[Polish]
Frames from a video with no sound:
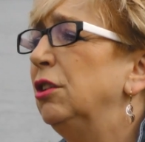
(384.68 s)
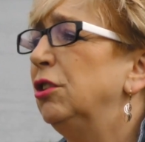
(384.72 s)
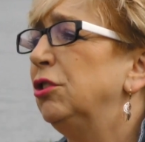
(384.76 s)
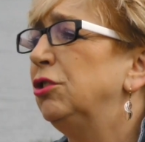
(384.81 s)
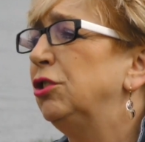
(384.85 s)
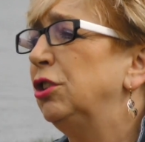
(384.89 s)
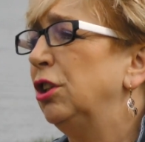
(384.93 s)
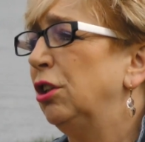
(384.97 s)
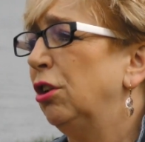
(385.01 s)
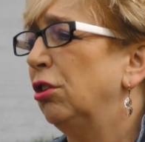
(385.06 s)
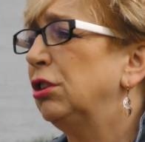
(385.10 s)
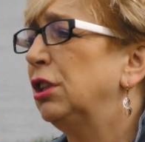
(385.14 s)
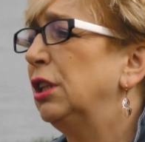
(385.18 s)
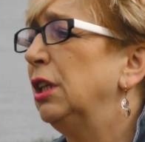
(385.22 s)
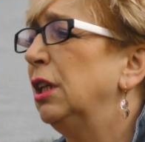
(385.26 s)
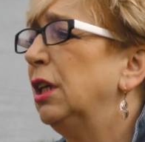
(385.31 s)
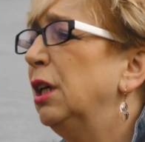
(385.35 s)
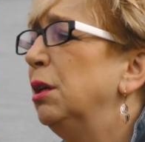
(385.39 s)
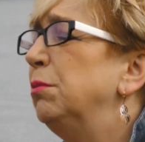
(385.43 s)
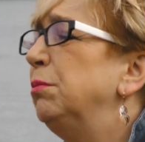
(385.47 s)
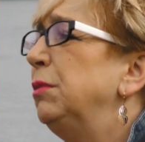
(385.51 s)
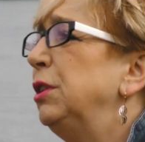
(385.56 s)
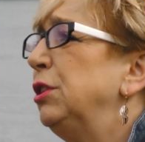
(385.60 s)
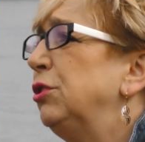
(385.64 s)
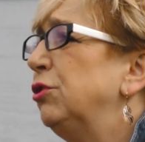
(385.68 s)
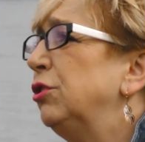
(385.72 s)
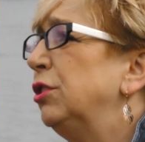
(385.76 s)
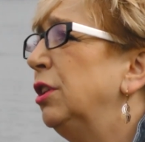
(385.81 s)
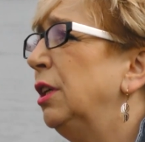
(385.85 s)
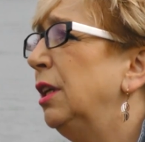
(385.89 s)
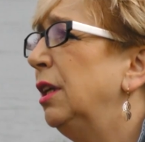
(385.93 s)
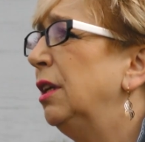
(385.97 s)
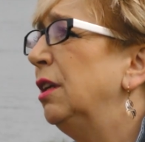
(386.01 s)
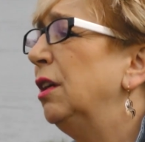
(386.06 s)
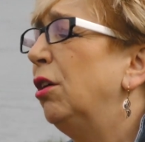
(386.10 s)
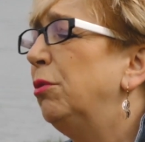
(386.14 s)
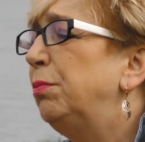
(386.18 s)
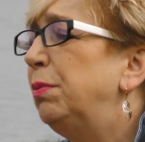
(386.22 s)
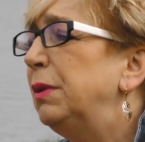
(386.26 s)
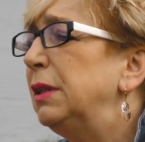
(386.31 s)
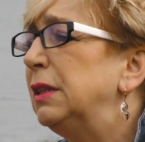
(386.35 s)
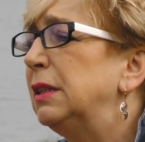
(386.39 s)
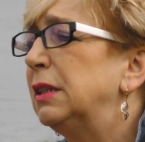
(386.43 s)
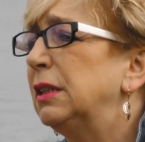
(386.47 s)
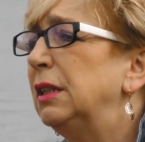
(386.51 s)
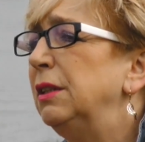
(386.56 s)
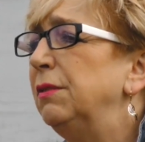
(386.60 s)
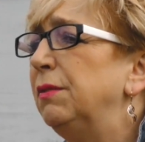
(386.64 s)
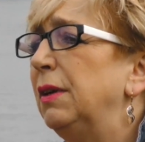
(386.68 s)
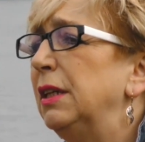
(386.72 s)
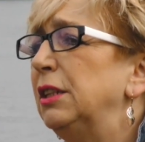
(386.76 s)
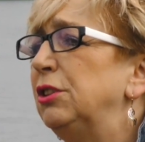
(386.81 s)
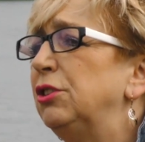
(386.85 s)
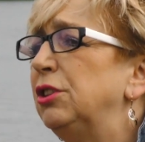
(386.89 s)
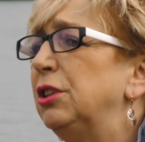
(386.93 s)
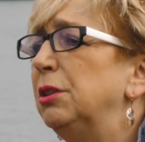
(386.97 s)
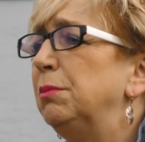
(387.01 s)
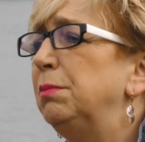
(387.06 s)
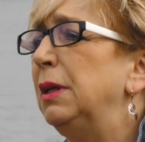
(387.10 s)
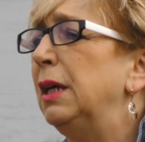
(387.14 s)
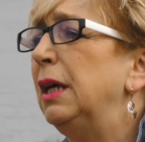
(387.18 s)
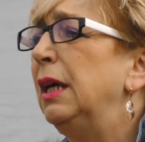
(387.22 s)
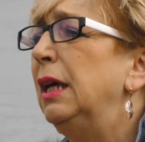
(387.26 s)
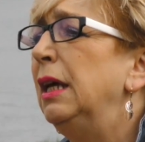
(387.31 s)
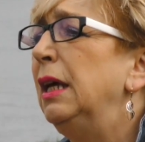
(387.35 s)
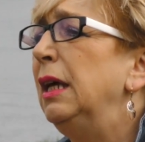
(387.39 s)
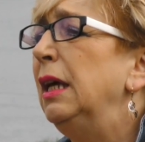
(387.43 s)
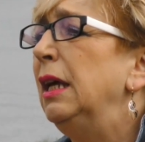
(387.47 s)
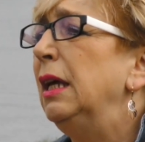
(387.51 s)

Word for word: środki chemiczne, opryskiwać siebie,